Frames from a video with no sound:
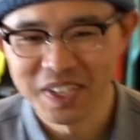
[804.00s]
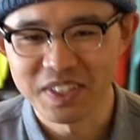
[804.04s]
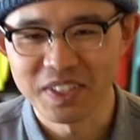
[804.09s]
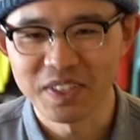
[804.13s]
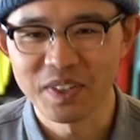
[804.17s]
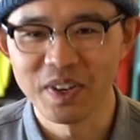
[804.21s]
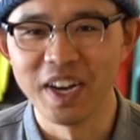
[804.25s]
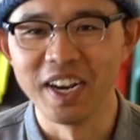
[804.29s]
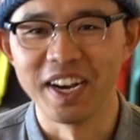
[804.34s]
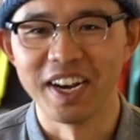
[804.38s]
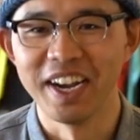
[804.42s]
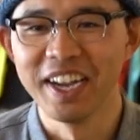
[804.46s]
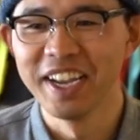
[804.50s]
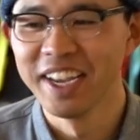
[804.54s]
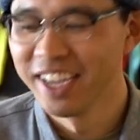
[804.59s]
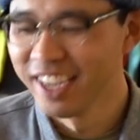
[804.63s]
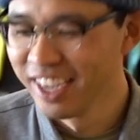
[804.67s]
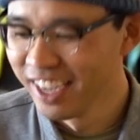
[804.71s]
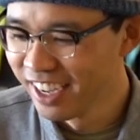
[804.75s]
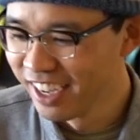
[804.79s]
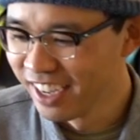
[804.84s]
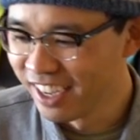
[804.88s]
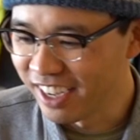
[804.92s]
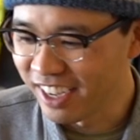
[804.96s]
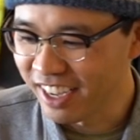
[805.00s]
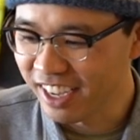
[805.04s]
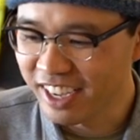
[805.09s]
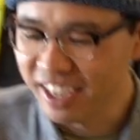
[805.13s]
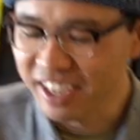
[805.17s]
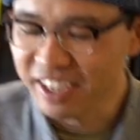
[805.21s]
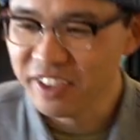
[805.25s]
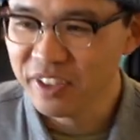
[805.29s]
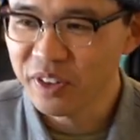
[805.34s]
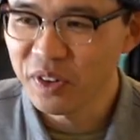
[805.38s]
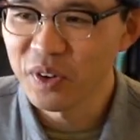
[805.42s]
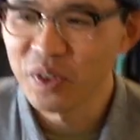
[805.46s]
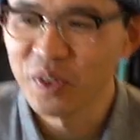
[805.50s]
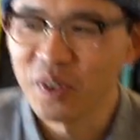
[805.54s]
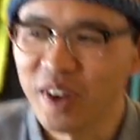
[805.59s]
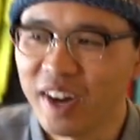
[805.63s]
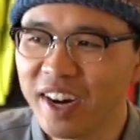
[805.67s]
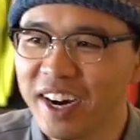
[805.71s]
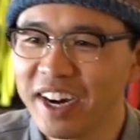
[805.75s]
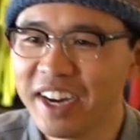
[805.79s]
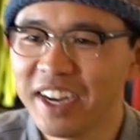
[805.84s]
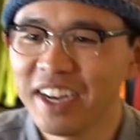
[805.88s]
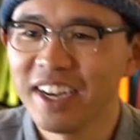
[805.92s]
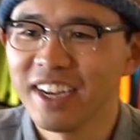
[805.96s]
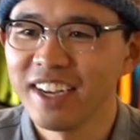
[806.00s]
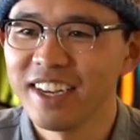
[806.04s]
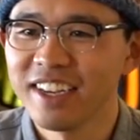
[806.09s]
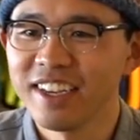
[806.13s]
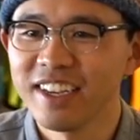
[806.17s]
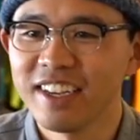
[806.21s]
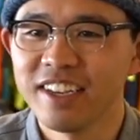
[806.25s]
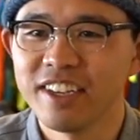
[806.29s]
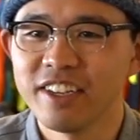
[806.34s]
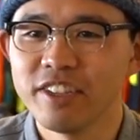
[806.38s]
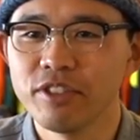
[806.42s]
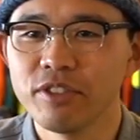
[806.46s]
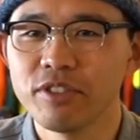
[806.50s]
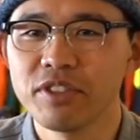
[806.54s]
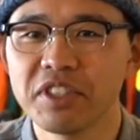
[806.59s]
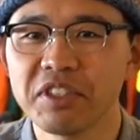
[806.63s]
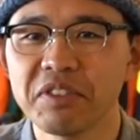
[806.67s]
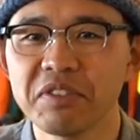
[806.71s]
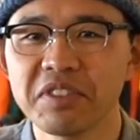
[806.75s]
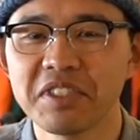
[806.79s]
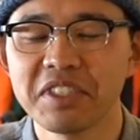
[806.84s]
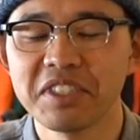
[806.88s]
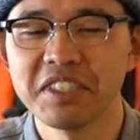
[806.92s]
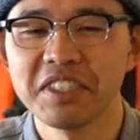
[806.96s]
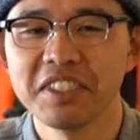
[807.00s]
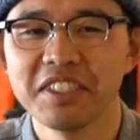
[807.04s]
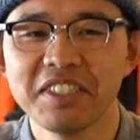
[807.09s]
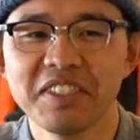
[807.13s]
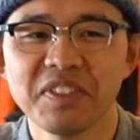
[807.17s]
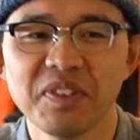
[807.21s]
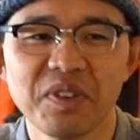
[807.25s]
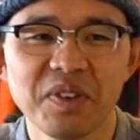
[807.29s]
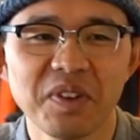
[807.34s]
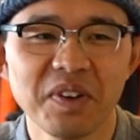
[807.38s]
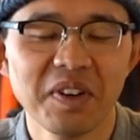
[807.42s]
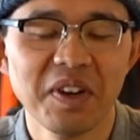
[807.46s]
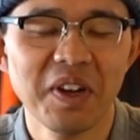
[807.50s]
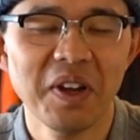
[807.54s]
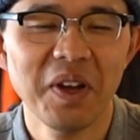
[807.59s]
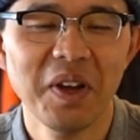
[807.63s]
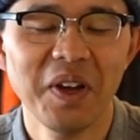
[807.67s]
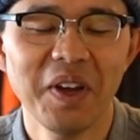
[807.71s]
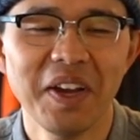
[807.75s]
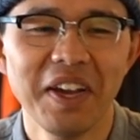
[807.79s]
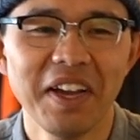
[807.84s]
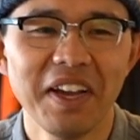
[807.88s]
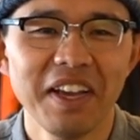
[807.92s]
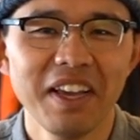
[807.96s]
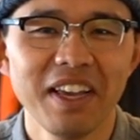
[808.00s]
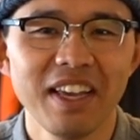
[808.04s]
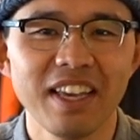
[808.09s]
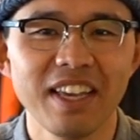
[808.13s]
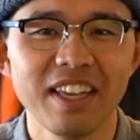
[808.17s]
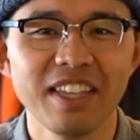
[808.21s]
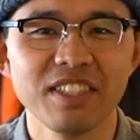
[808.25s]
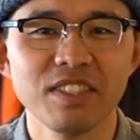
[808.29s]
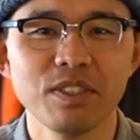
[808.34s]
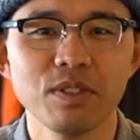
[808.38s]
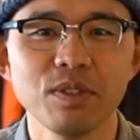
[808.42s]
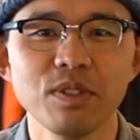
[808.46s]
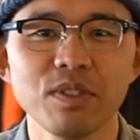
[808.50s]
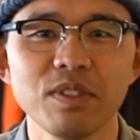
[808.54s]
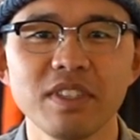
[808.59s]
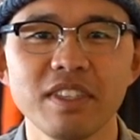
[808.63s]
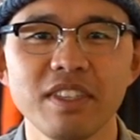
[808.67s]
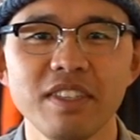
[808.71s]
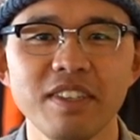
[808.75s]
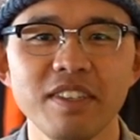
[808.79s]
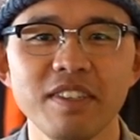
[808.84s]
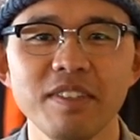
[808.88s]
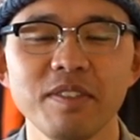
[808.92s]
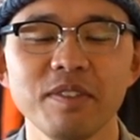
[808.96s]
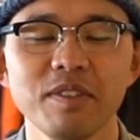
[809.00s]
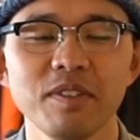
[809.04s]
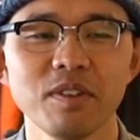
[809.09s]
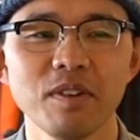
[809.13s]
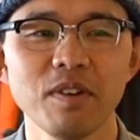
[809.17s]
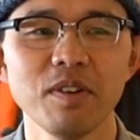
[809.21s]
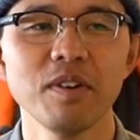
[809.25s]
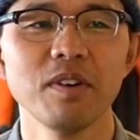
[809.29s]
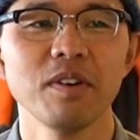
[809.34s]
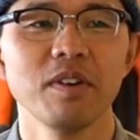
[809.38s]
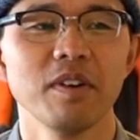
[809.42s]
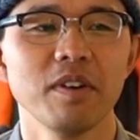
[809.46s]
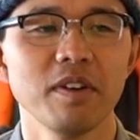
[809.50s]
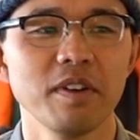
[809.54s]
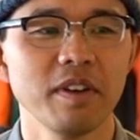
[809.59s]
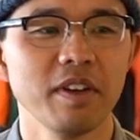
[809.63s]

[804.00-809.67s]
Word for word: では、今日は抜き打ちの、通勤の、